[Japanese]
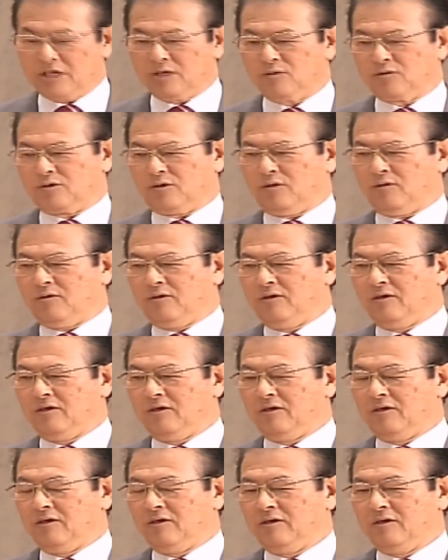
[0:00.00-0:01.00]
来事
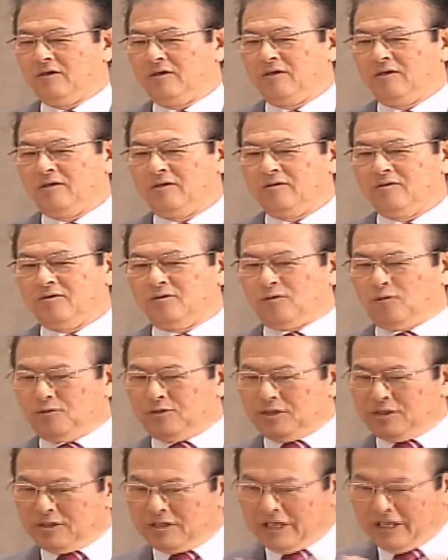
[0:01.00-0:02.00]

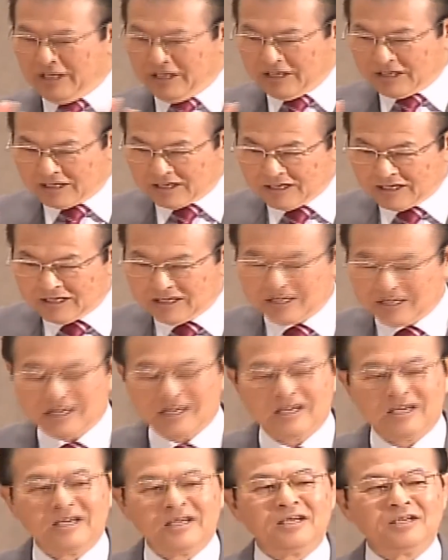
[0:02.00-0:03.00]
突然
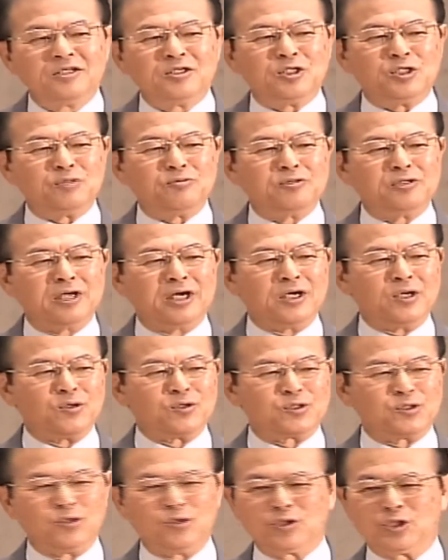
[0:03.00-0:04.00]
自分が
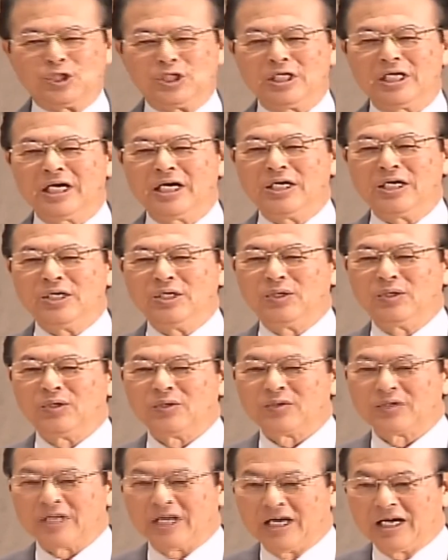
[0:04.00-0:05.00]
予想しない
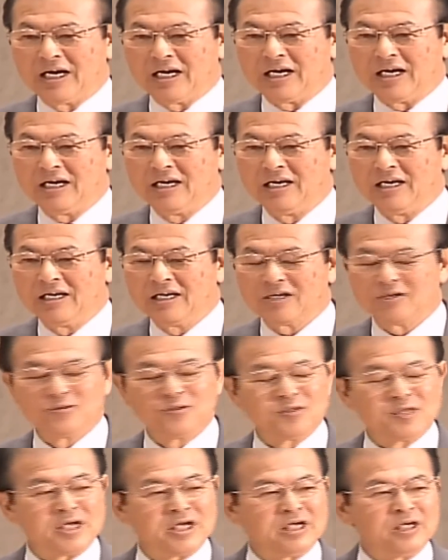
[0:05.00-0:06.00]
ようなこ
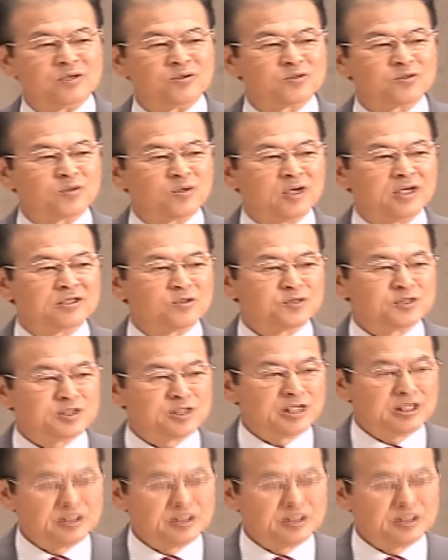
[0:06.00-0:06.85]
の出来事が突